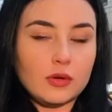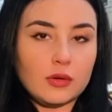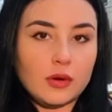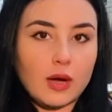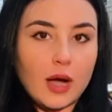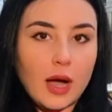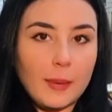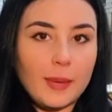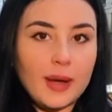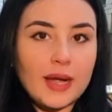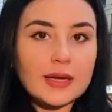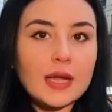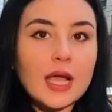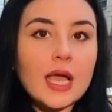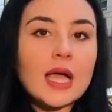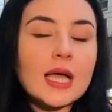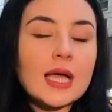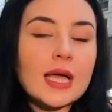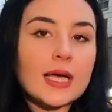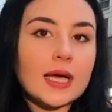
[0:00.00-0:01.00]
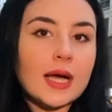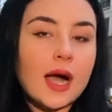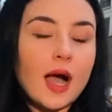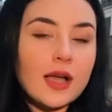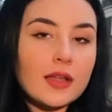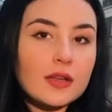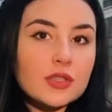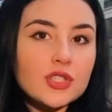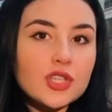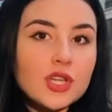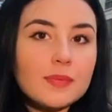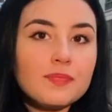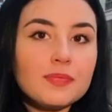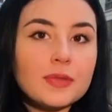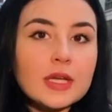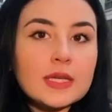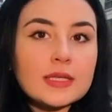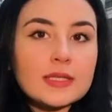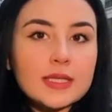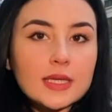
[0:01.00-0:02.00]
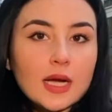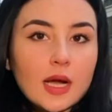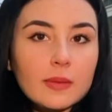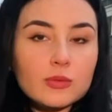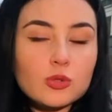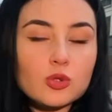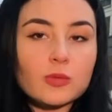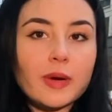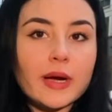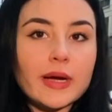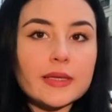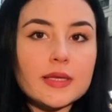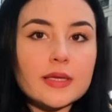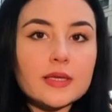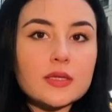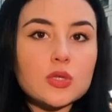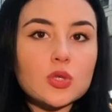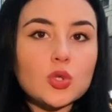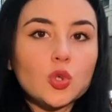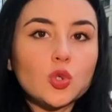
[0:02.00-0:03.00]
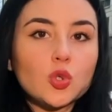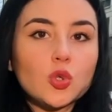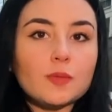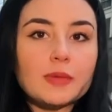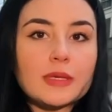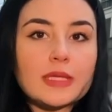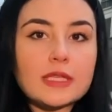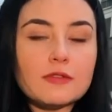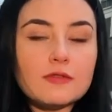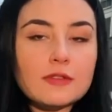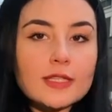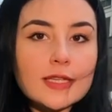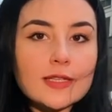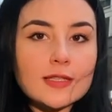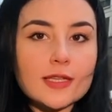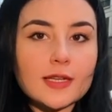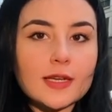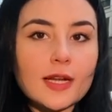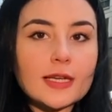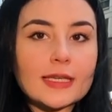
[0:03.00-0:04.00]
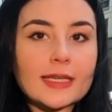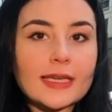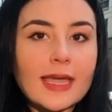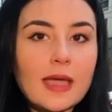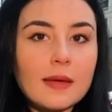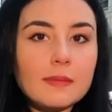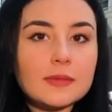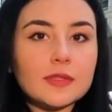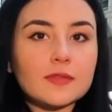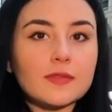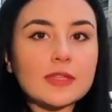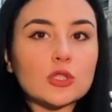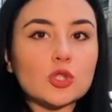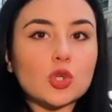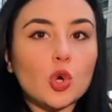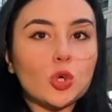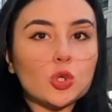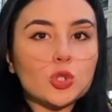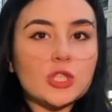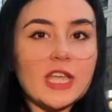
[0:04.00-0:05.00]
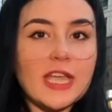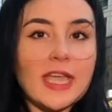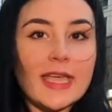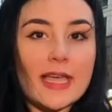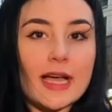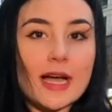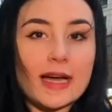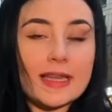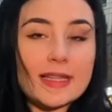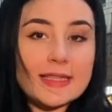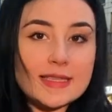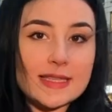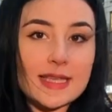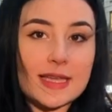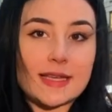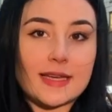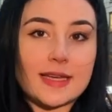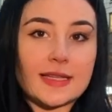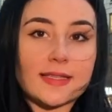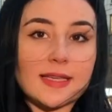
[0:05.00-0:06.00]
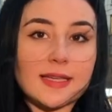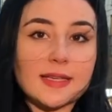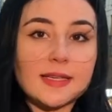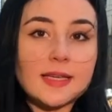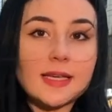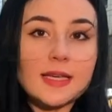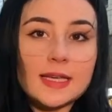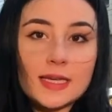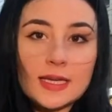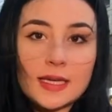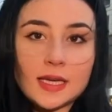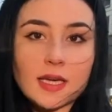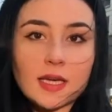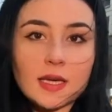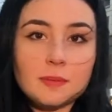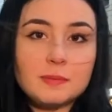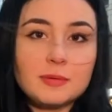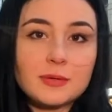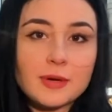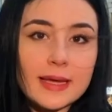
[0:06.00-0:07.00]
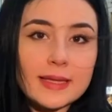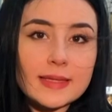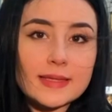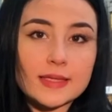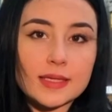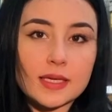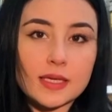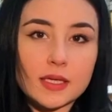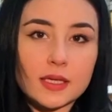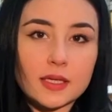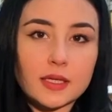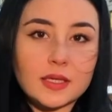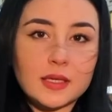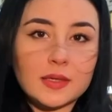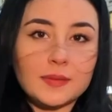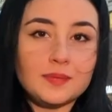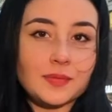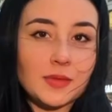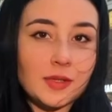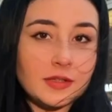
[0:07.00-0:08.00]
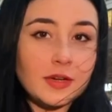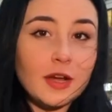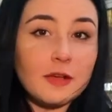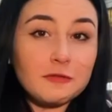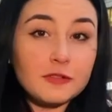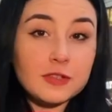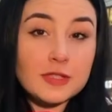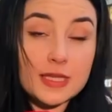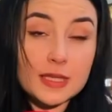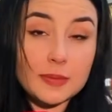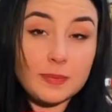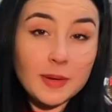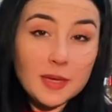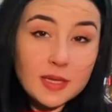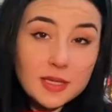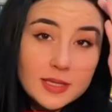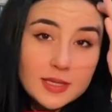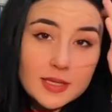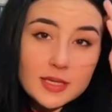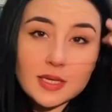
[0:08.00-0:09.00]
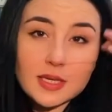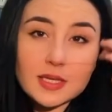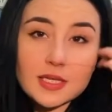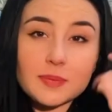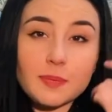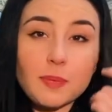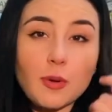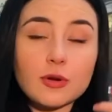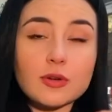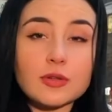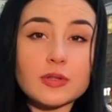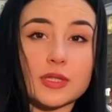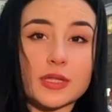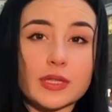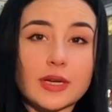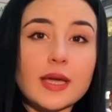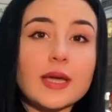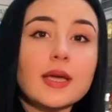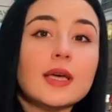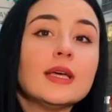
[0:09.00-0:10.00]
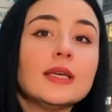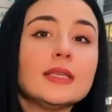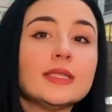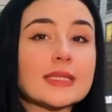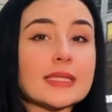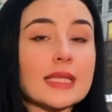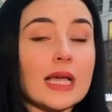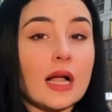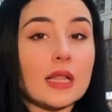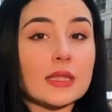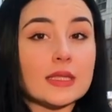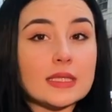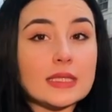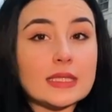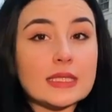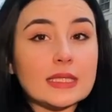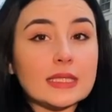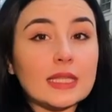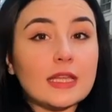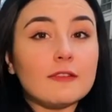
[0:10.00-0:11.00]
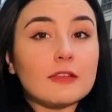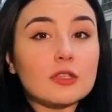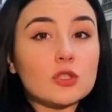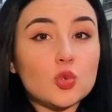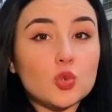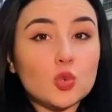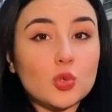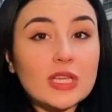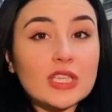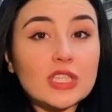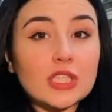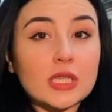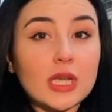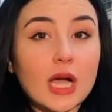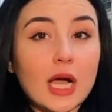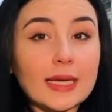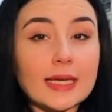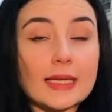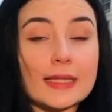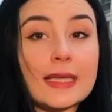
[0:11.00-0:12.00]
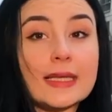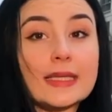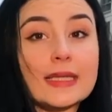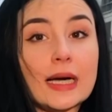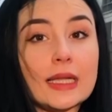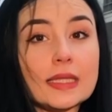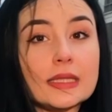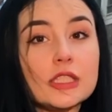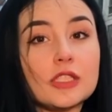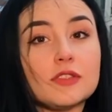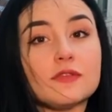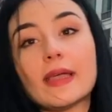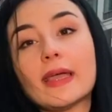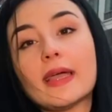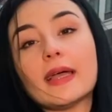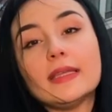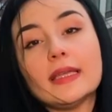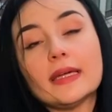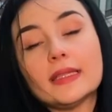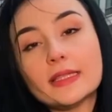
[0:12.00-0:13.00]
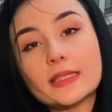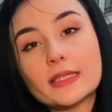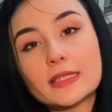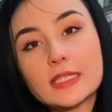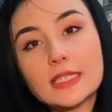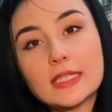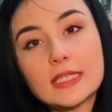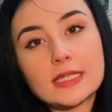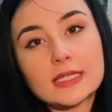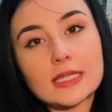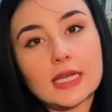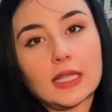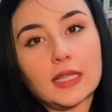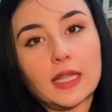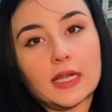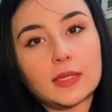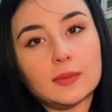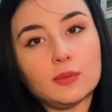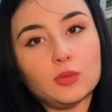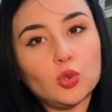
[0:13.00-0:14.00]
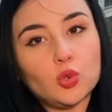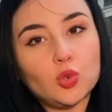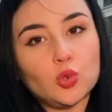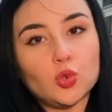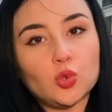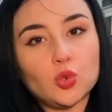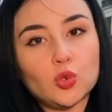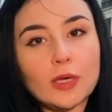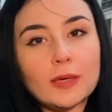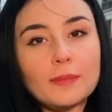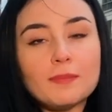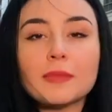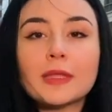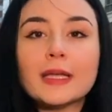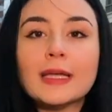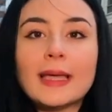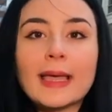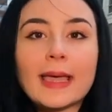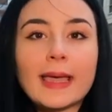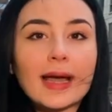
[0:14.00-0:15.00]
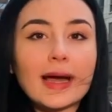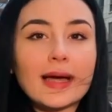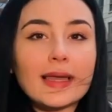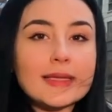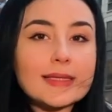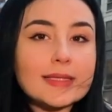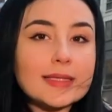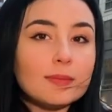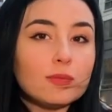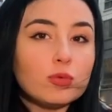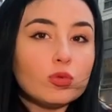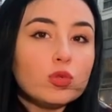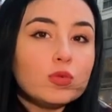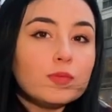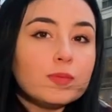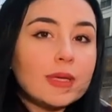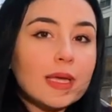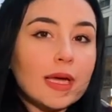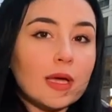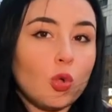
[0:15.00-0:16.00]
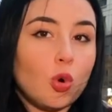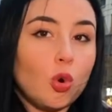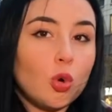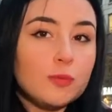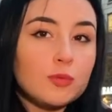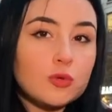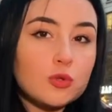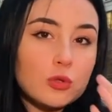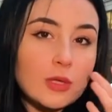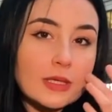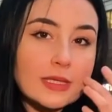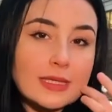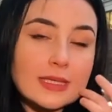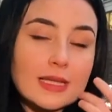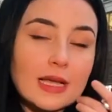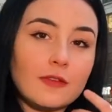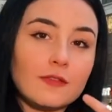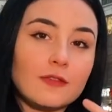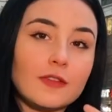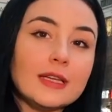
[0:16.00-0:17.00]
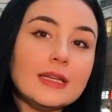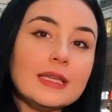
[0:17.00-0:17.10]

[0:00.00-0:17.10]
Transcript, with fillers: haber. E, ayrıca Trump cumartesi günü bir tweet atarak Kemp ve Georgia eyalet sekreteri e, Brett e, reference space e, Spurger'e saldırdığına ve süreç hakkında yanlış veya yanıltıcı iddialarda bulunduğuna eyalette bulunmayan oy pusulası zarflarının